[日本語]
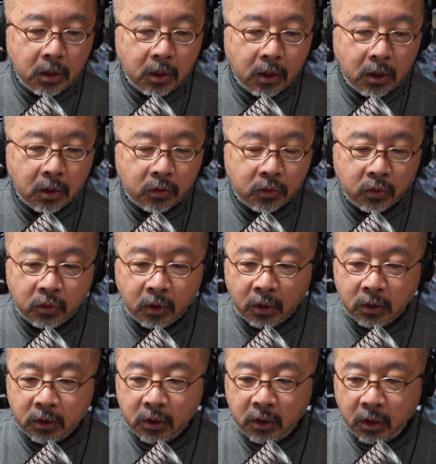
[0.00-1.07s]
えー、口の
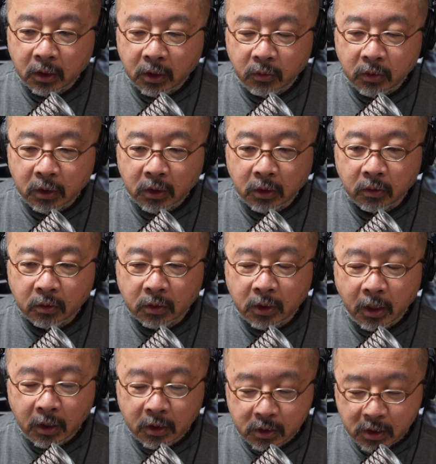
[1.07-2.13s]
中に引き金を引いたという
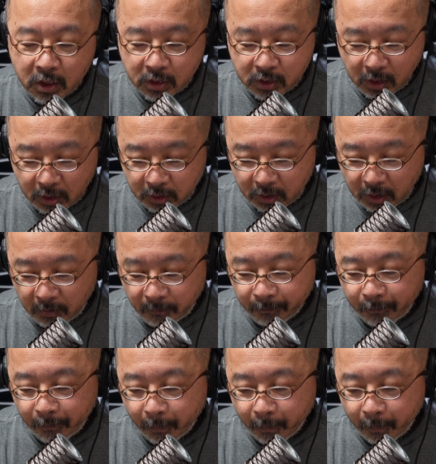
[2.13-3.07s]
大変繊細な、